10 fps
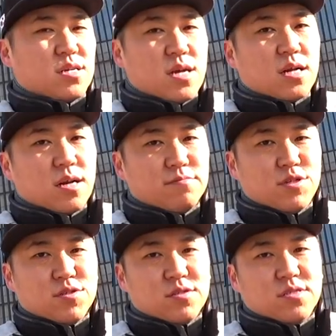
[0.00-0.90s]
독특한
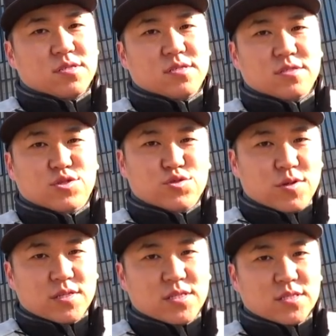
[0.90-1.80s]
감성을
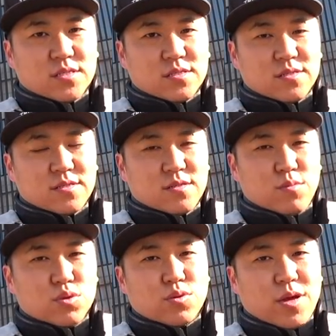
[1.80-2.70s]
추구하는
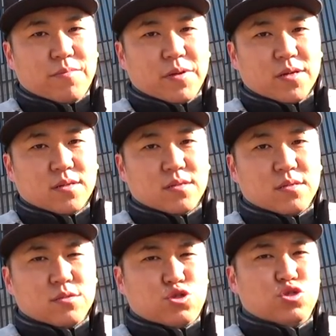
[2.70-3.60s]
오토 캠핑
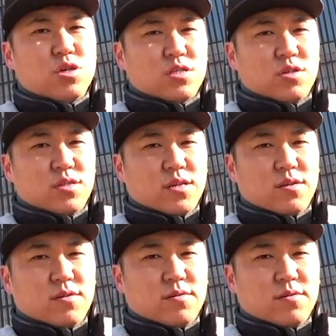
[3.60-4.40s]
주의하셔야 돼요.